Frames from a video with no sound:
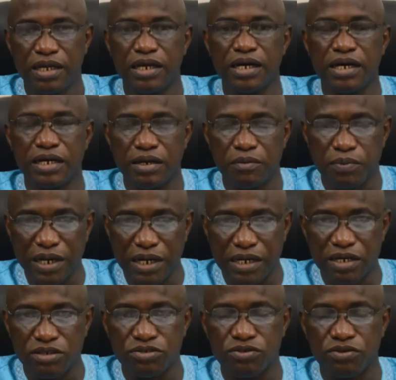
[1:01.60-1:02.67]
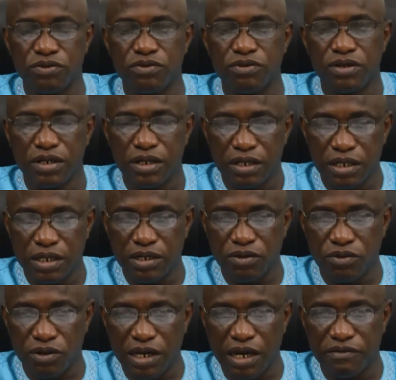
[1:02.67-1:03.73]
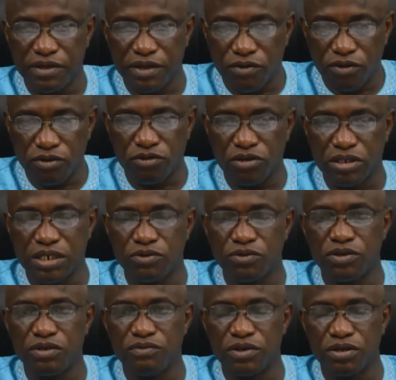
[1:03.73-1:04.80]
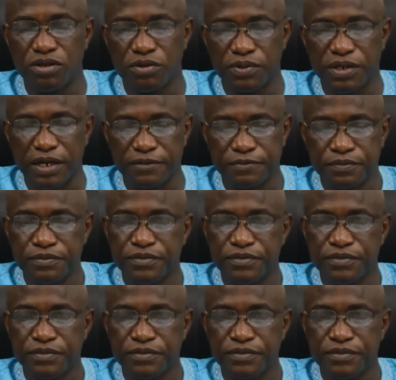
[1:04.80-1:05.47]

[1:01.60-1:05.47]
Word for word: hein, le plan d'action euh, qu'on avait concocté au niveau de l'hôpital.